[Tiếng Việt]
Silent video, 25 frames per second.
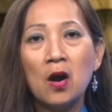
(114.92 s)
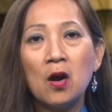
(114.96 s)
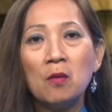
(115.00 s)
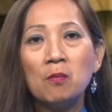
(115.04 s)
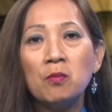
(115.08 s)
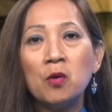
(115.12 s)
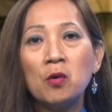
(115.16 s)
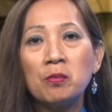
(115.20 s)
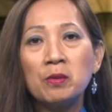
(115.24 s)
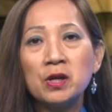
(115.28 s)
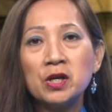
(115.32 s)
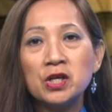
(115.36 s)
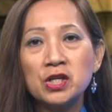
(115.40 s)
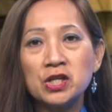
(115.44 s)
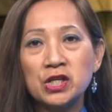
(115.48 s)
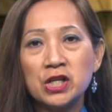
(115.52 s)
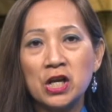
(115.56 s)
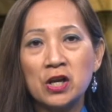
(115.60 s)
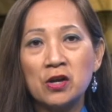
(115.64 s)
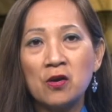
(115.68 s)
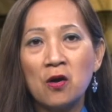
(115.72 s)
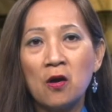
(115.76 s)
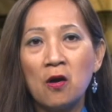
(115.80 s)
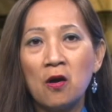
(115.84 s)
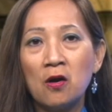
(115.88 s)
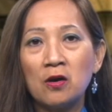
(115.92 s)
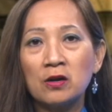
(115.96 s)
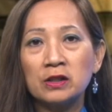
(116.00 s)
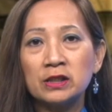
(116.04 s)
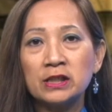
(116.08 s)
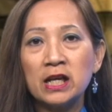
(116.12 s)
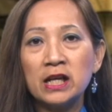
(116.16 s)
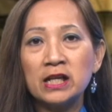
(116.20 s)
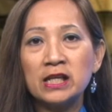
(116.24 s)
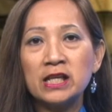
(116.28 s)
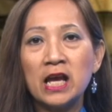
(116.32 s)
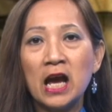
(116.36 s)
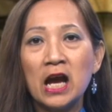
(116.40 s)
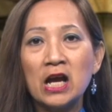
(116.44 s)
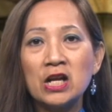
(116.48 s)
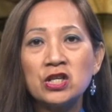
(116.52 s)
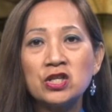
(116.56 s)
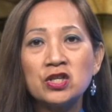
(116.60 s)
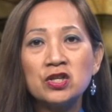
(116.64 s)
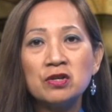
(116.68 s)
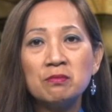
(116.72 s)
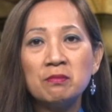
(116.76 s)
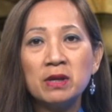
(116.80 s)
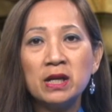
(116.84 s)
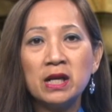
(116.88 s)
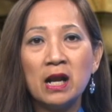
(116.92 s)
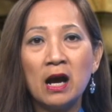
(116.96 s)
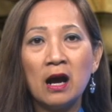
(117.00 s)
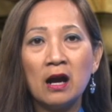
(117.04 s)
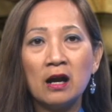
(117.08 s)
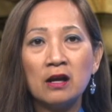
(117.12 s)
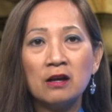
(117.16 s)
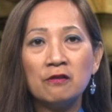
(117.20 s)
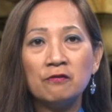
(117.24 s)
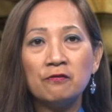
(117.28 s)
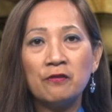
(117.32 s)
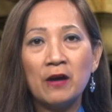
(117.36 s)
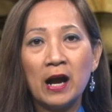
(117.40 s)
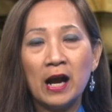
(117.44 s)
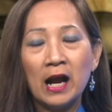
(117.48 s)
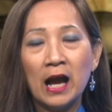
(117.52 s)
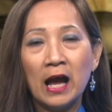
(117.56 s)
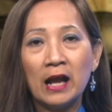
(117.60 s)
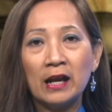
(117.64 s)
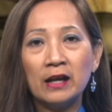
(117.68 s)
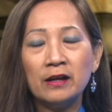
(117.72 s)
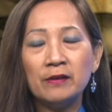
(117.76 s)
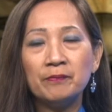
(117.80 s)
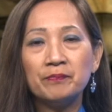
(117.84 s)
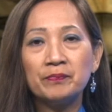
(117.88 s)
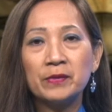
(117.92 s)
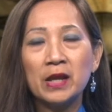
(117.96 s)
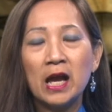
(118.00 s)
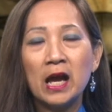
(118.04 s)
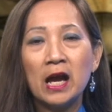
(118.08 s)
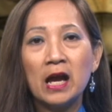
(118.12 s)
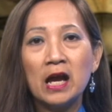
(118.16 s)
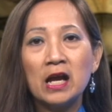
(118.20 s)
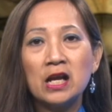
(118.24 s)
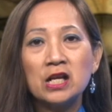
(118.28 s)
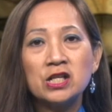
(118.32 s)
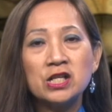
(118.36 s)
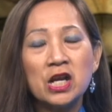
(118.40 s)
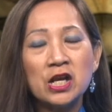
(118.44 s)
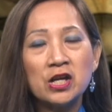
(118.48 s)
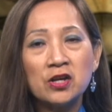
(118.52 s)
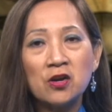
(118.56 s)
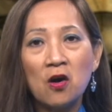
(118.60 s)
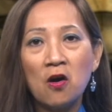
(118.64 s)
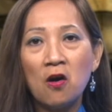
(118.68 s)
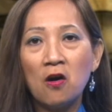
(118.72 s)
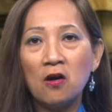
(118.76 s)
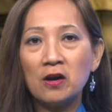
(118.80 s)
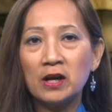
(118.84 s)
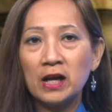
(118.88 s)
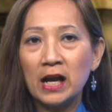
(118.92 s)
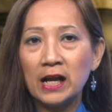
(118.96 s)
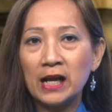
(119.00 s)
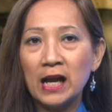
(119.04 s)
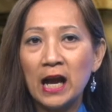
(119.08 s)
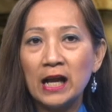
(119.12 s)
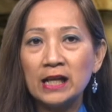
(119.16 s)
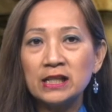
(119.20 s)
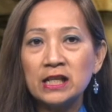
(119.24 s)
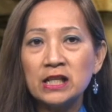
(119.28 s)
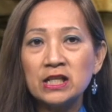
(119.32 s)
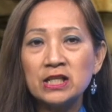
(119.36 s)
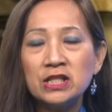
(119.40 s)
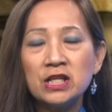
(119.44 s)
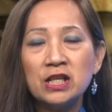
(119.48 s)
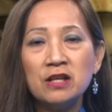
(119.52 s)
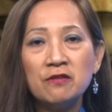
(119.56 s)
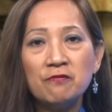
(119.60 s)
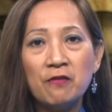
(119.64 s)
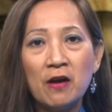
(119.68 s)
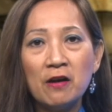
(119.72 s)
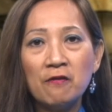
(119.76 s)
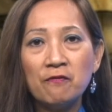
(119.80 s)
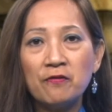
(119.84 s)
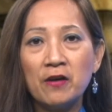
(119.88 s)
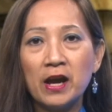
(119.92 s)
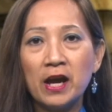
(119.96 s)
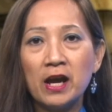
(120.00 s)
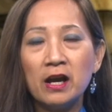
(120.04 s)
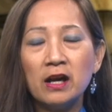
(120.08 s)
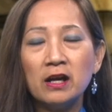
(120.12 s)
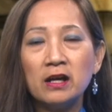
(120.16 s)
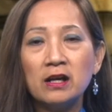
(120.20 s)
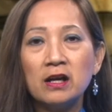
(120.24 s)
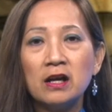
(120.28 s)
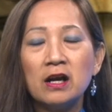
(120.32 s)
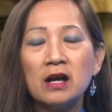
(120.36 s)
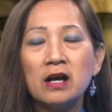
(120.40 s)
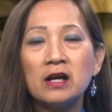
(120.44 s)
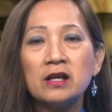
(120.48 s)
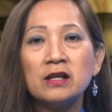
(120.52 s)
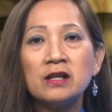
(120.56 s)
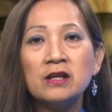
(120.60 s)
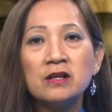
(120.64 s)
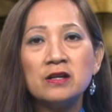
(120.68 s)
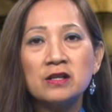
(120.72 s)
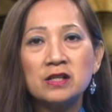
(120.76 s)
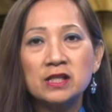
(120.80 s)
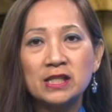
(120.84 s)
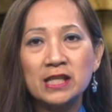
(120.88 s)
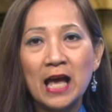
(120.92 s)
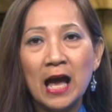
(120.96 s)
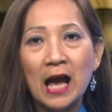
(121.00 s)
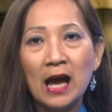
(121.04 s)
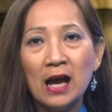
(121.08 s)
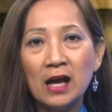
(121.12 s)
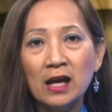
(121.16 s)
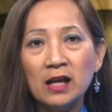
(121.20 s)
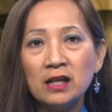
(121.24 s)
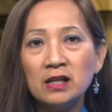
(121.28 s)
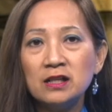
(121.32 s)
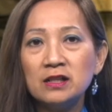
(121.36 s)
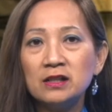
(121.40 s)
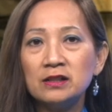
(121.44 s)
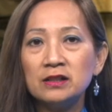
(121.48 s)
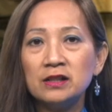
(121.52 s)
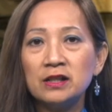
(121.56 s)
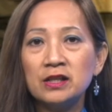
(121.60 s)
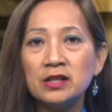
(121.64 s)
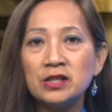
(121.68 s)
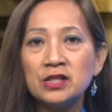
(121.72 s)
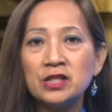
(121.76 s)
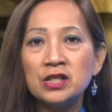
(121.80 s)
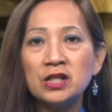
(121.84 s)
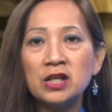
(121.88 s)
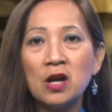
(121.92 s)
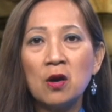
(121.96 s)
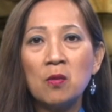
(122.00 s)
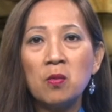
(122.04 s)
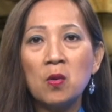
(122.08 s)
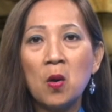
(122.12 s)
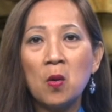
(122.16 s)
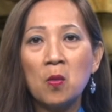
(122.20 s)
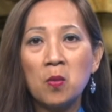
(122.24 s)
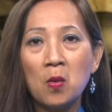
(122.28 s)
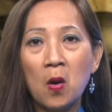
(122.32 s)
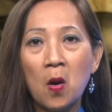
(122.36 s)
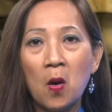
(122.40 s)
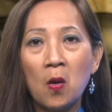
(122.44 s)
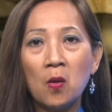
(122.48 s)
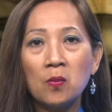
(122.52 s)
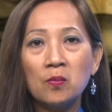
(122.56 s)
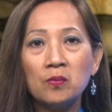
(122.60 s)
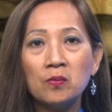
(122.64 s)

Một người Sài Gòn tác giả Trương Minh Ẩn phản ảnh, Sài Gòn ngày 2 tháng 9 vắng vẻ, đường xá ít người chứ không ngồng ngộn